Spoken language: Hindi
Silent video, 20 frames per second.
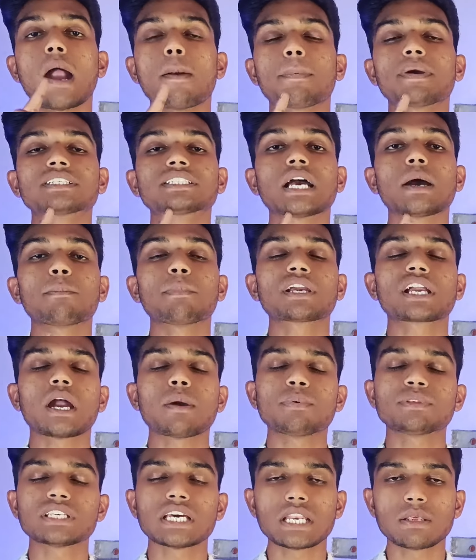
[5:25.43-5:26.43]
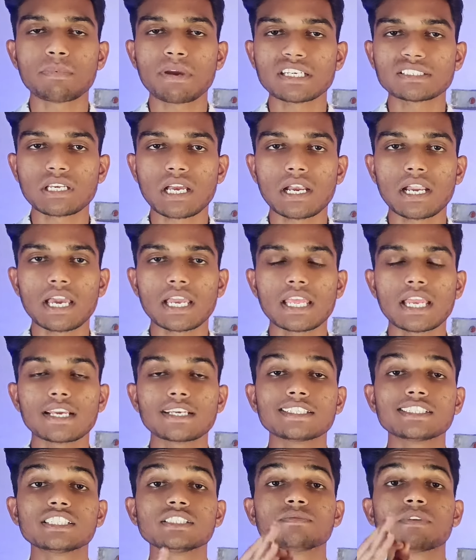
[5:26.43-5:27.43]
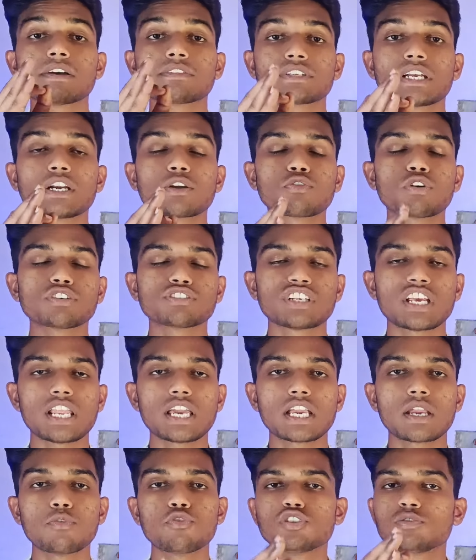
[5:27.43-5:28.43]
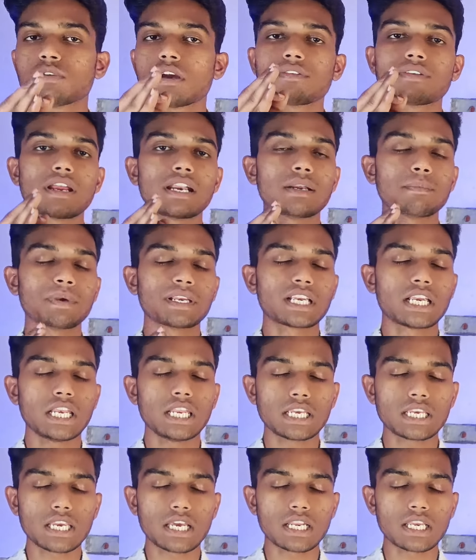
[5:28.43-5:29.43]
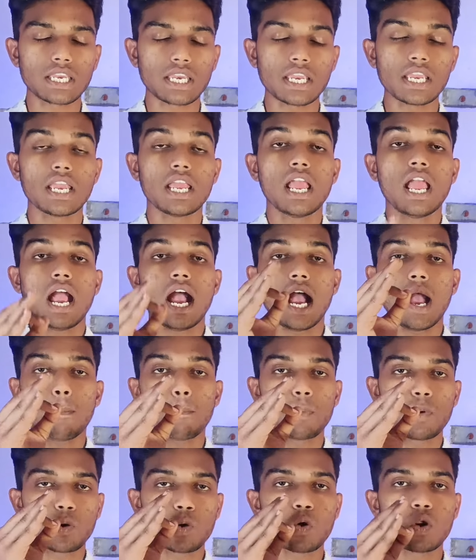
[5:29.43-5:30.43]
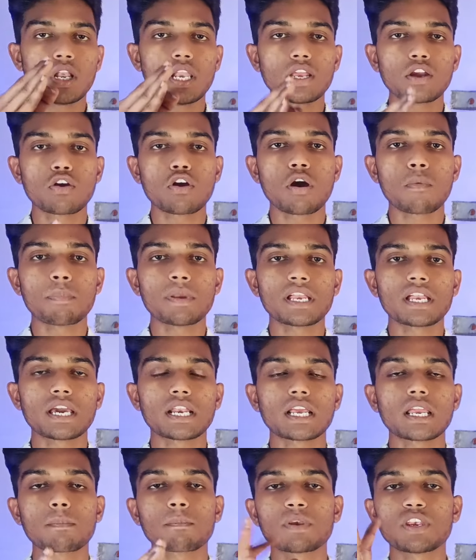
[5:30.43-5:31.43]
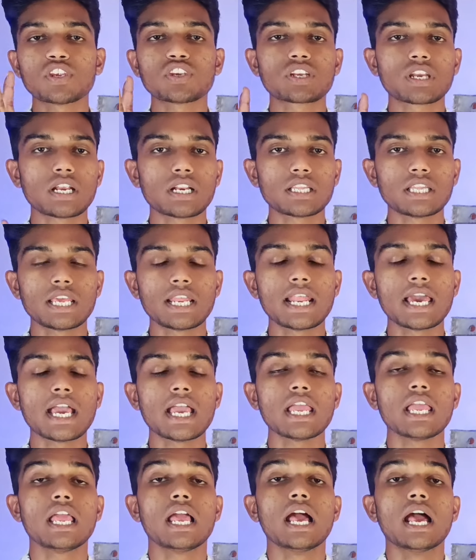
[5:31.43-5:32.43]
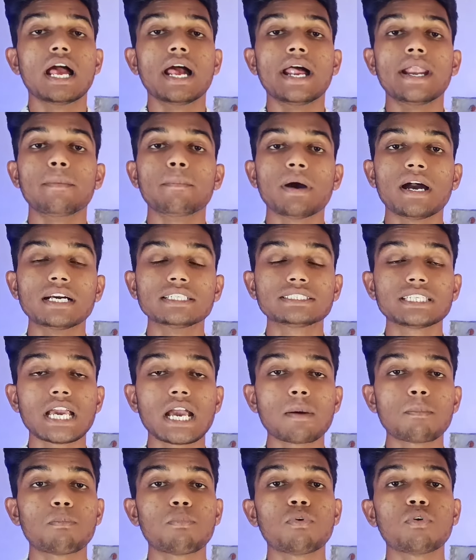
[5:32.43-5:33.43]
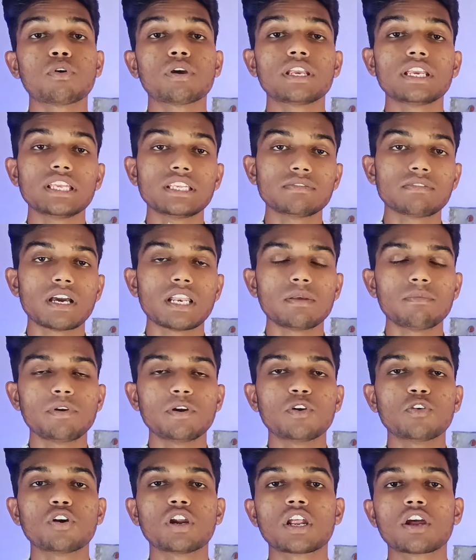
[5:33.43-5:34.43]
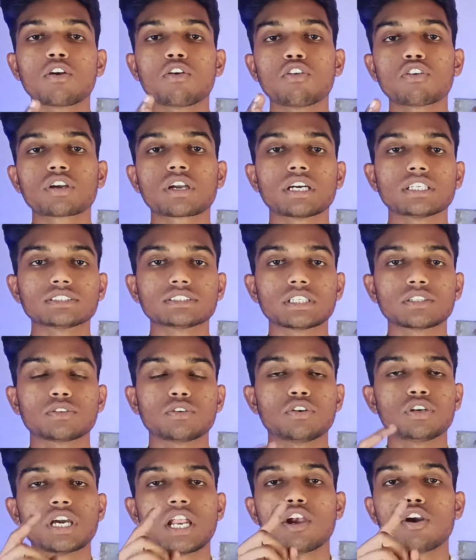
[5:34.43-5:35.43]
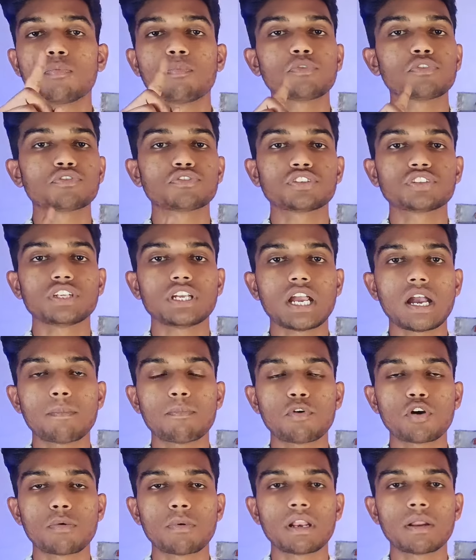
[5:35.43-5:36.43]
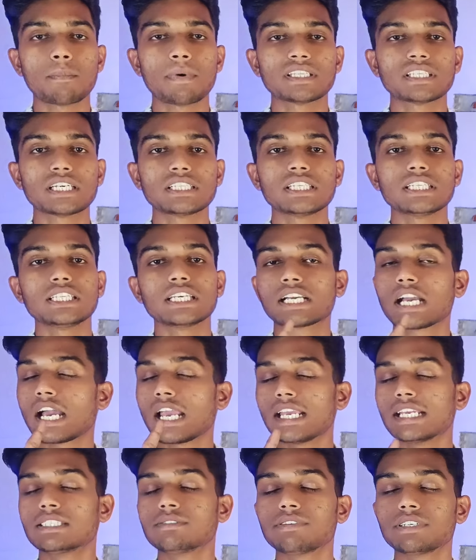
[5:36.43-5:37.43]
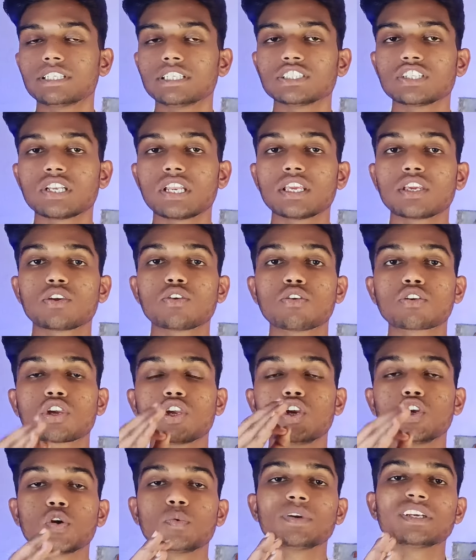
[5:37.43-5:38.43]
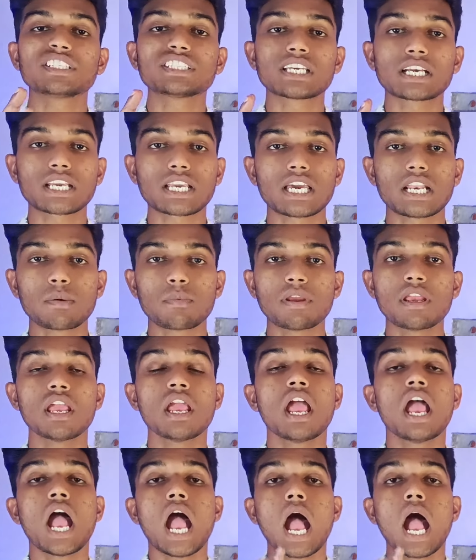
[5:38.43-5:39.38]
आपके सामने काफ़ी सारी वेबसाइट आ जाएंगी जिस वेबसाइट को अच्छा लगे उस वेबसाइट पे क्लिक करके आप लोग को लिंक कॉपी करके पेस्ट कर देना है एंड वहाँ से आप लोग इस वाली वीडियो को डाउनलोड कर सकते हो डाउनलोड प्रोसेसिंग आप लोग मैंने बता दिया दिखाया इस वजह से नहीं क्योंकि यूट्यूब इस चक्कर में